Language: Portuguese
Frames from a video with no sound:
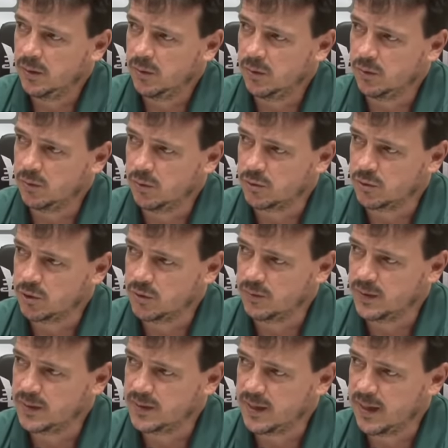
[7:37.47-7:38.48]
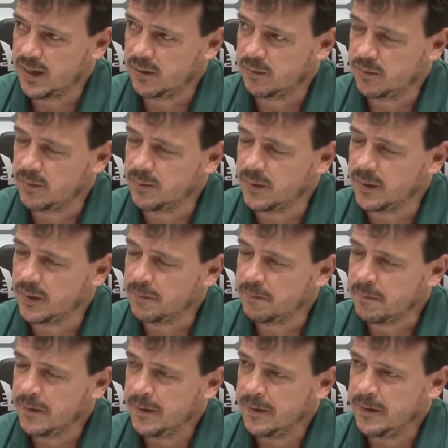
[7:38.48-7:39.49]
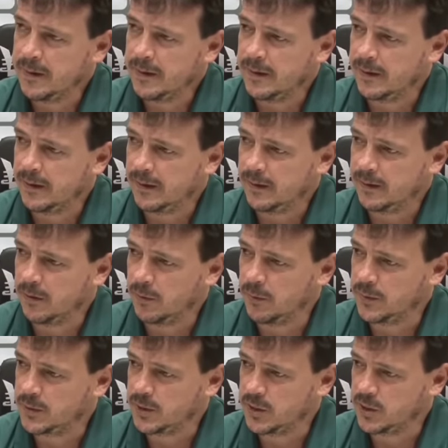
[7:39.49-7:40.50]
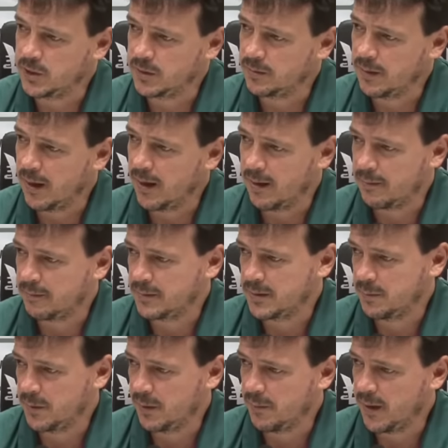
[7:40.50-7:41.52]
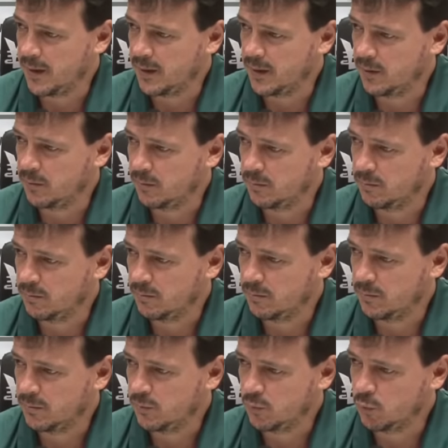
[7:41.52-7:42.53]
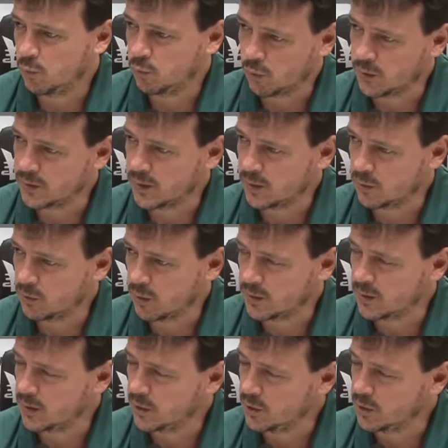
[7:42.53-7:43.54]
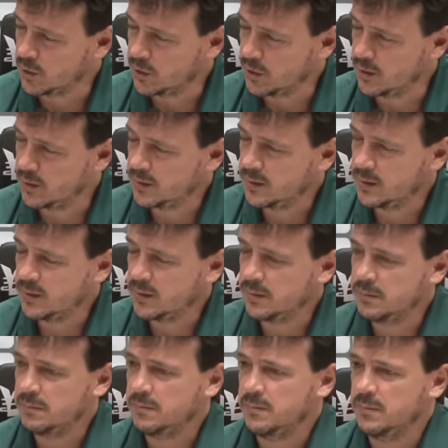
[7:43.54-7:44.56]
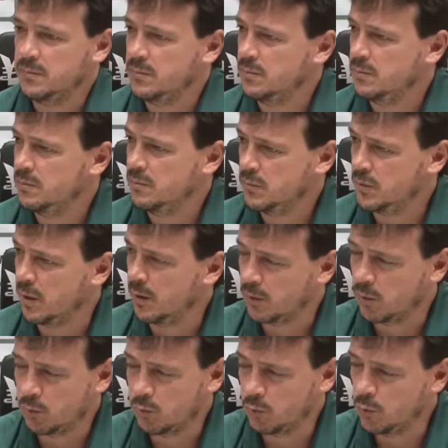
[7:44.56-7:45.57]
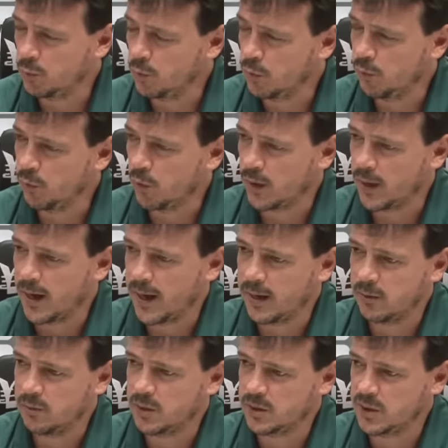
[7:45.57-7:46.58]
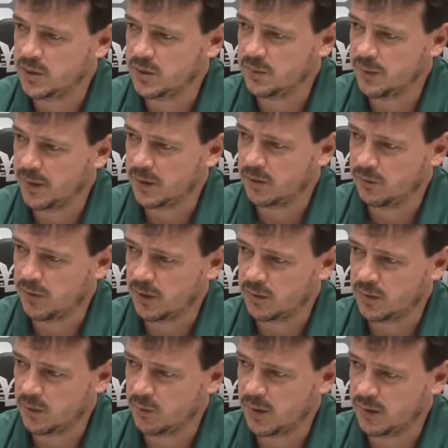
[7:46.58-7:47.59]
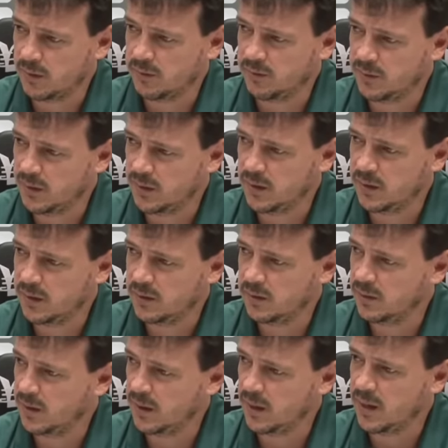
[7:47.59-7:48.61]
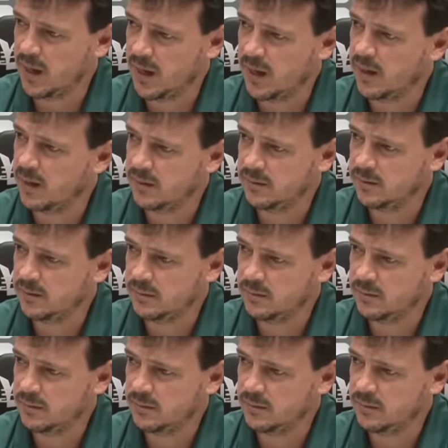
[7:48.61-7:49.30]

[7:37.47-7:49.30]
o nosso adversário também. Então a gente está se preparando com todas as nossas energias Tá todo mundo muito focado e a gente espera de fato na quarta-feira entregar